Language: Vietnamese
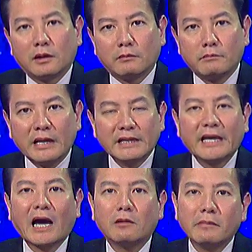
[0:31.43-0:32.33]

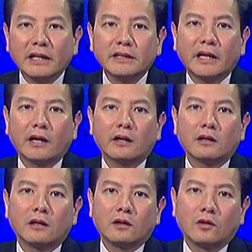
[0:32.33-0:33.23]
Medical, Medicare,
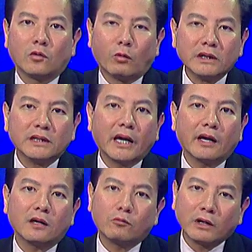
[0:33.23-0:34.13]
One
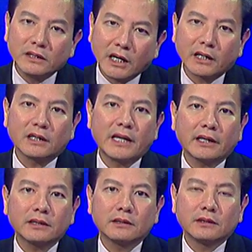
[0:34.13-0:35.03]
Care, One Care
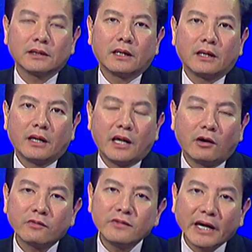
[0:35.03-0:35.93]
Connect,
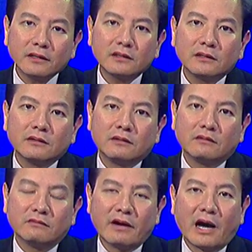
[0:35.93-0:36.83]
HealthNet
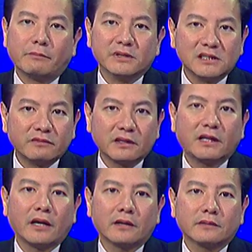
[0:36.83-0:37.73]
và Pacific
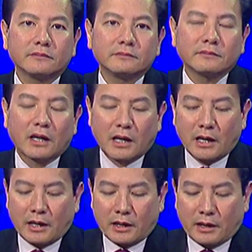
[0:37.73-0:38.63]
Care.
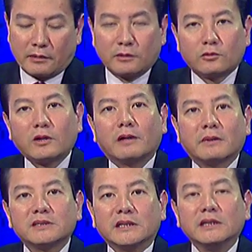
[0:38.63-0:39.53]
Tôi là
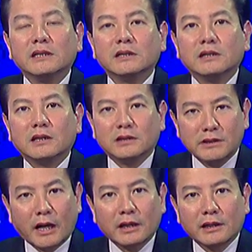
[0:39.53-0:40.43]
bác sĩ
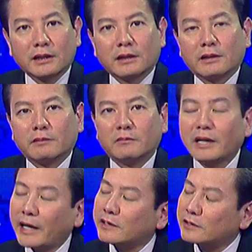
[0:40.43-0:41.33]
Nhân. Bữa
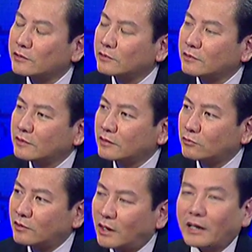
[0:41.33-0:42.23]
nay
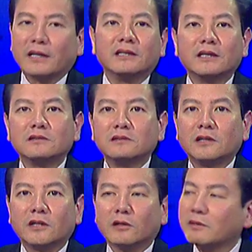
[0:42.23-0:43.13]
tôi hân hạnh giới,
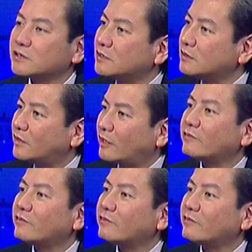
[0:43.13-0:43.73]
giới thiệu bác sĩ Derek